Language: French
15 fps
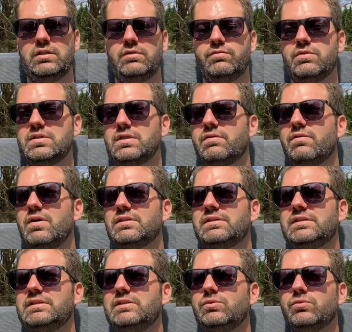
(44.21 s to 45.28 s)
Il faut savoir
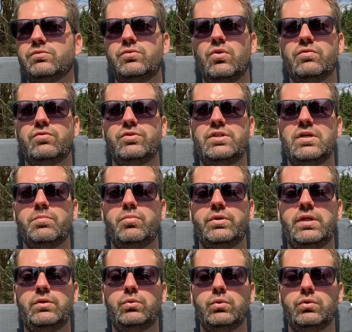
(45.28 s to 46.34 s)
si on veut revenir
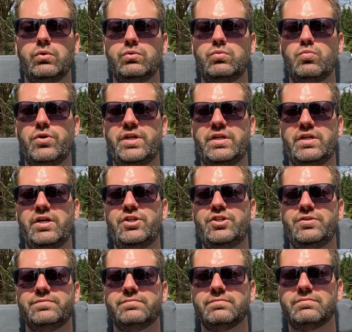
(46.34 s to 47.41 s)
peut-être au temps du Moyen Âge,